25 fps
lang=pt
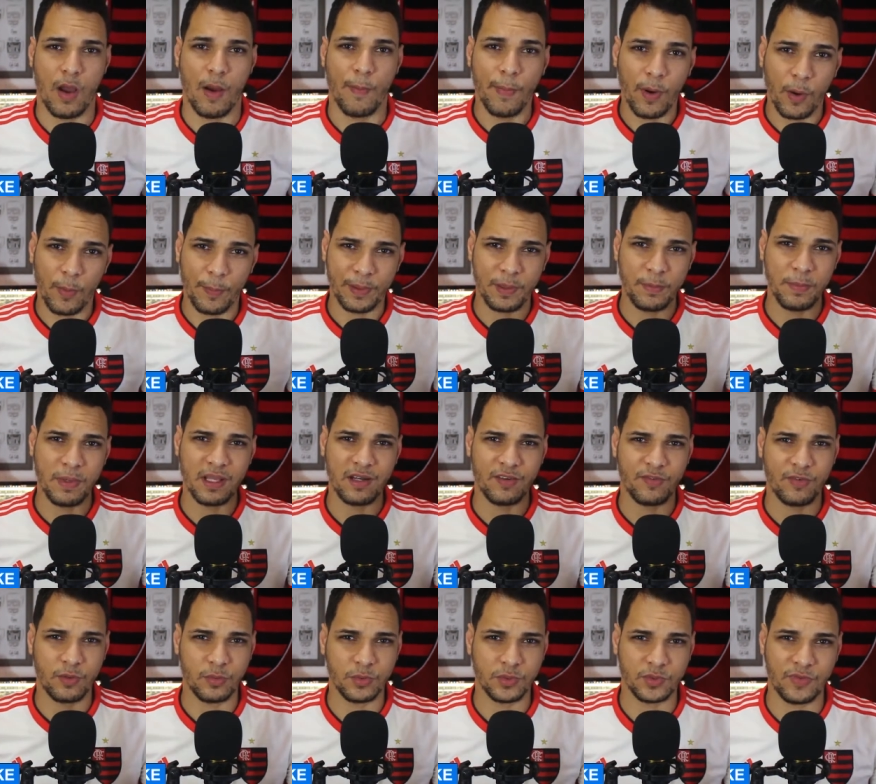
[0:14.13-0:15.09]
Bom,
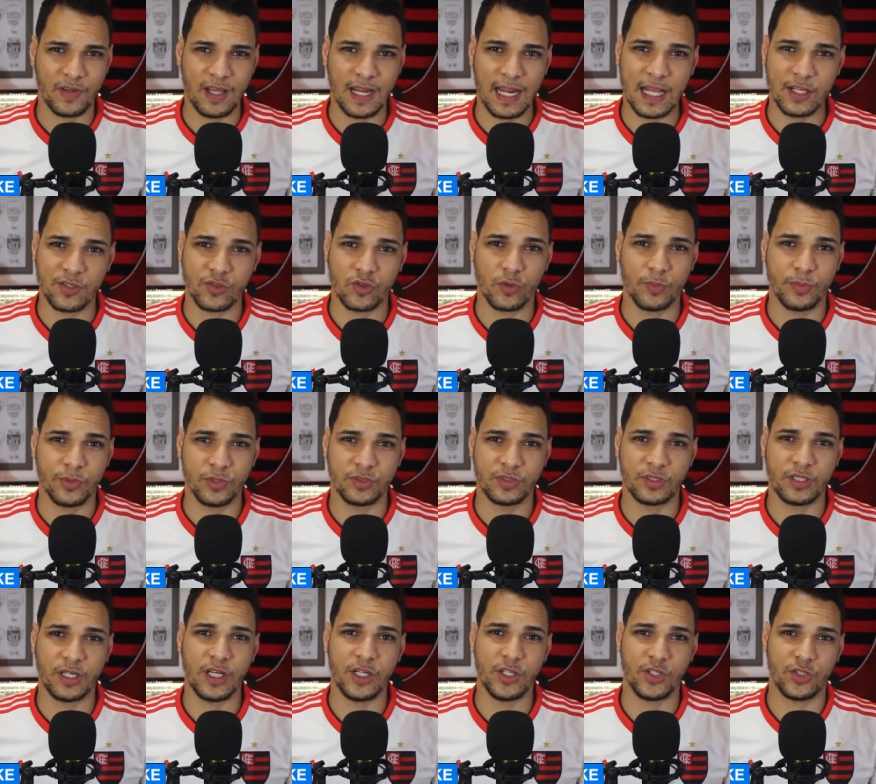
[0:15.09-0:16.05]
primeiro vamos falar sobre os
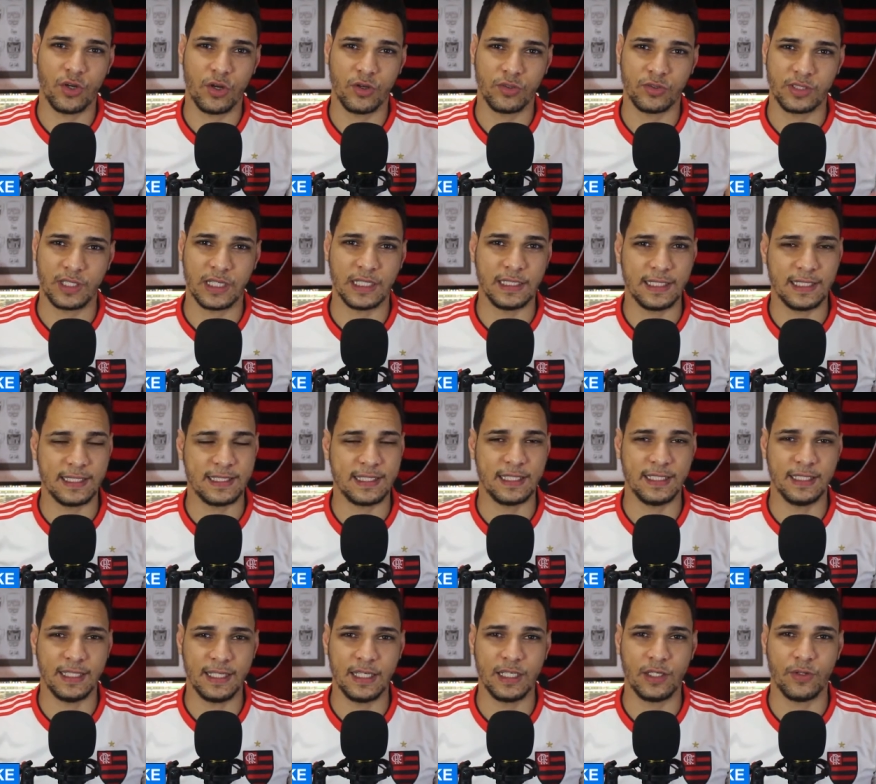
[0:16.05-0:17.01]
três jogos que
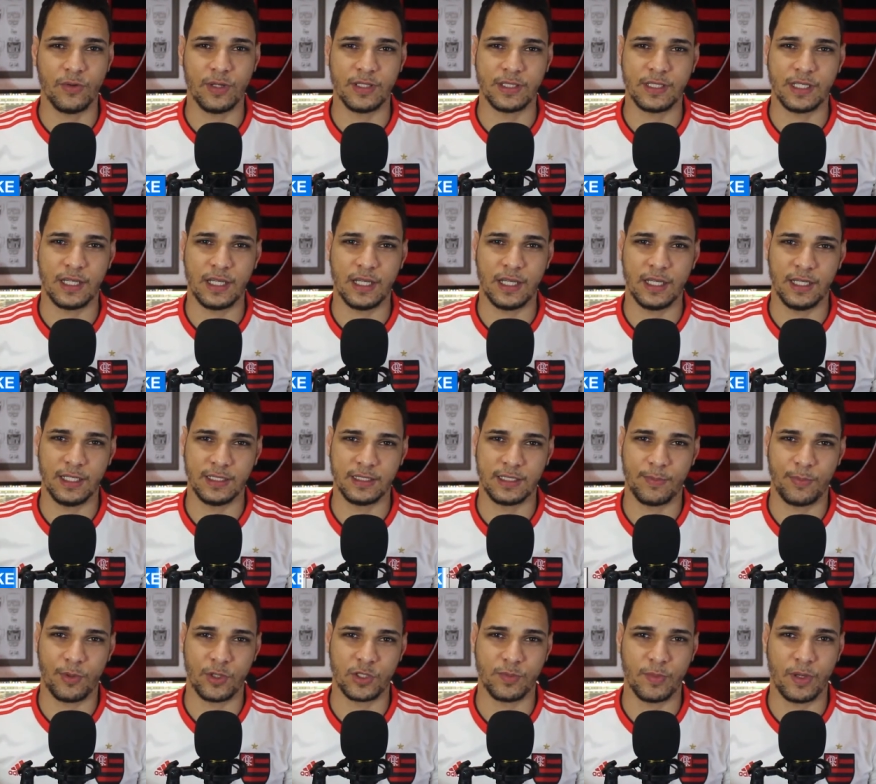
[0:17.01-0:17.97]
antecederam essa,
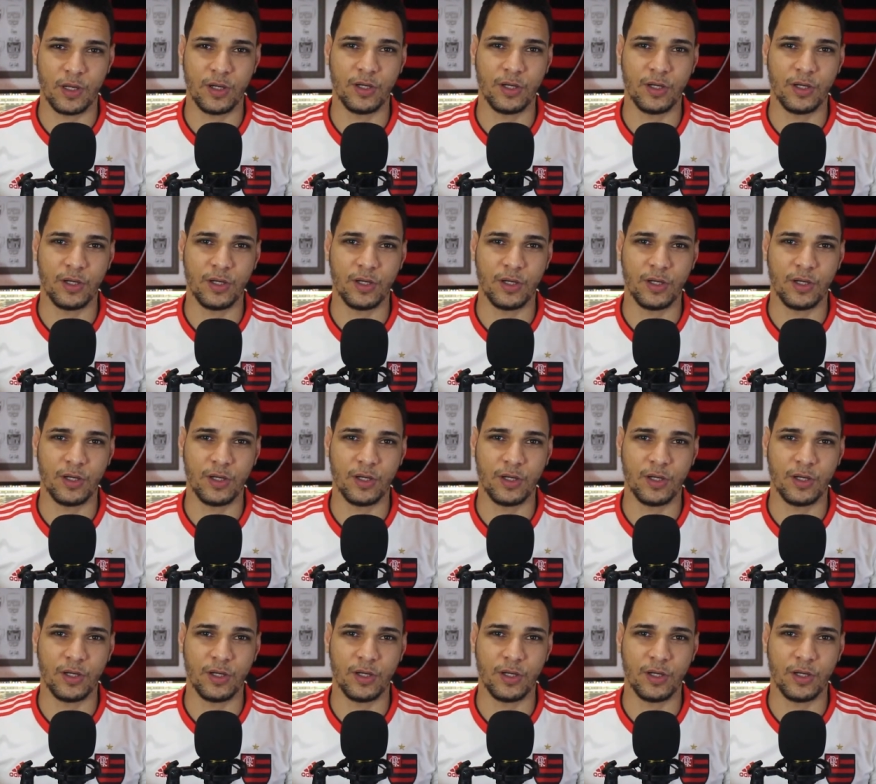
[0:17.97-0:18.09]
essa próxima